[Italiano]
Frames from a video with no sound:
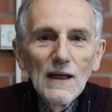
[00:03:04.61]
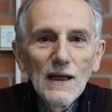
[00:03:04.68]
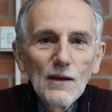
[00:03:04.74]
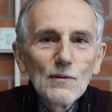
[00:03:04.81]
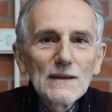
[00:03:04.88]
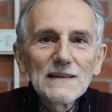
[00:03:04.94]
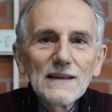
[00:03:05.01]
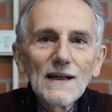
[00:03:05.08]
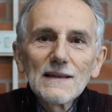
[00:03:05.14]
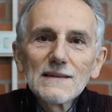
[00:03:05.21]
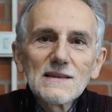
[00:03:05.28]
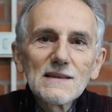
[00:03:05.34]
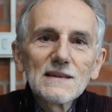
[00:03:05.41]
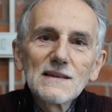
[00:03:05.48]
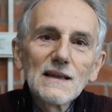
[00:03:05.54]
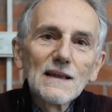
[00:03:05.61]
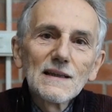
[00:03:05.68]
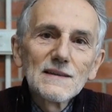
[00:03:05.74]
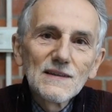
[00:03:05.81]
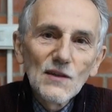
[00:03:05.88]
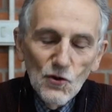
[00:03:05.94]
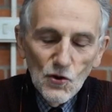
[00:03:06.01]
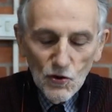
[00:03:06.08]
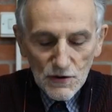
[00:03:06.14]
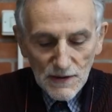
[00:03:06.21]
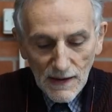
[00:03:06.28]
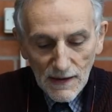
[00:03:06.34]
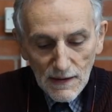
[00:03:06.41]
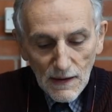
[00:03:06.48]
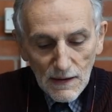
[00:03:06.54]
è una strage
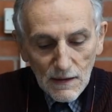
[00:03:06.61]
silenziosa,